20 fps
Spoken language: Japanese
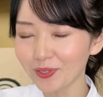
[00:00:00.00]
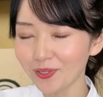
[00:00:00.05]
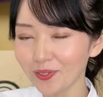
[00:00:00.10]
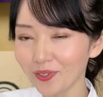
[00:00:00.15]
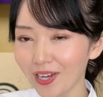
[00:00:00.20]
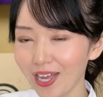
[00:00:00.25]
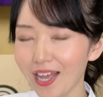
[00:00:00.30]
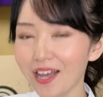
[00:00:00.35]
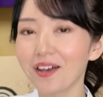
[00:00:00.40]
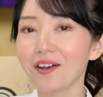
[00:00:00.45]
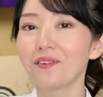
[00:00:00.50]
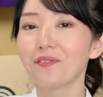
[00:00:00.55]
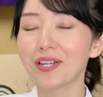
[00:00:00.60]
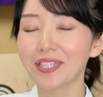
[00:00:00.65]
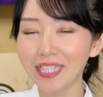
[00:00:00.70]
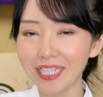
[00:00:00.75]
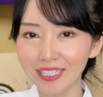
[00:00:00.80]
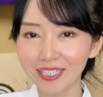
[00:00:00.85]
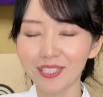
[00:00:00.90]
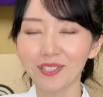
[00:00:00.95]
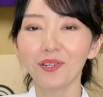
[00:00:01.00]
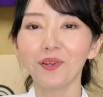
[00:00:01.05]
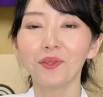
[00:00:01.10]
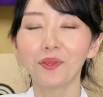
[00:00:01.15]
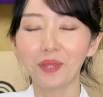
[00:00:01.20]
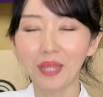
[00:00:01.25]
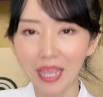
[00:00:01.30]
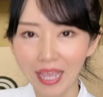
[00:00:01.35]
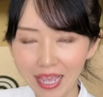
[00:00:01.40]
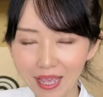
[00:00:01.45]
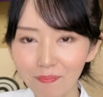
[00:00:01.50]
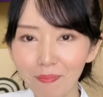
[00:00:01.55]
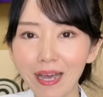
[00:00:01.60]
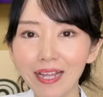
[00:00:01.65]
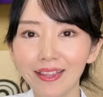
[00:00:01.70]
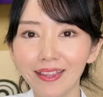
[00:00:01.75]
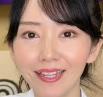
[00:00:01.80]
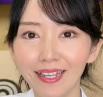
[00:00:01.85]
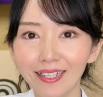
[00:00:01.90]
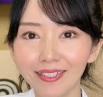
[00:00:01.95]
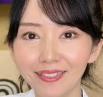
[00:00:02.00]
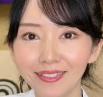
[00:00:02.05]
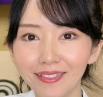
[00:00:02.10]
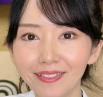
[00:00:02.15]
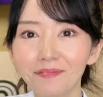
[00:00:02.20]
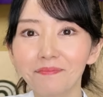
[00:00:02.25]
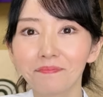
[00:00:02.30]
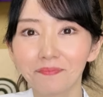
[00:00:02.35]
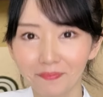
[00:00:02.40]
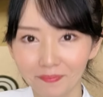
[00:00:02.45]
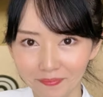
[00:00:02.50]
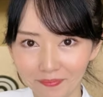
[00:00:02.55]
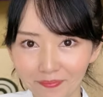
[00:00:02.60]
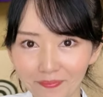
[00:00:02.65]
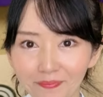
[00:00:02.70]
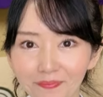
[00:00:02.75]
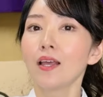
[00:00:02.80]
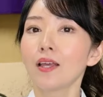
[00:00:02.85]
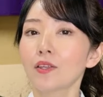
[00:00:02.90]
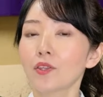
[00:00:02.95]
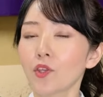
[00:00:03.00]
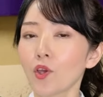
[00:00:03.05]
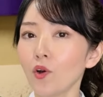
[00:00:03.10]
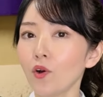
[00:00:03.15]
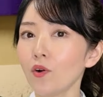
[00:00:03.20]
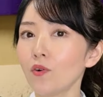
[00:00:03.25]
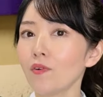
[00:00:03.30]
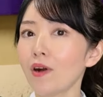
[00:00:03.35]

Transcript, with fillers: のが私の定番です。今日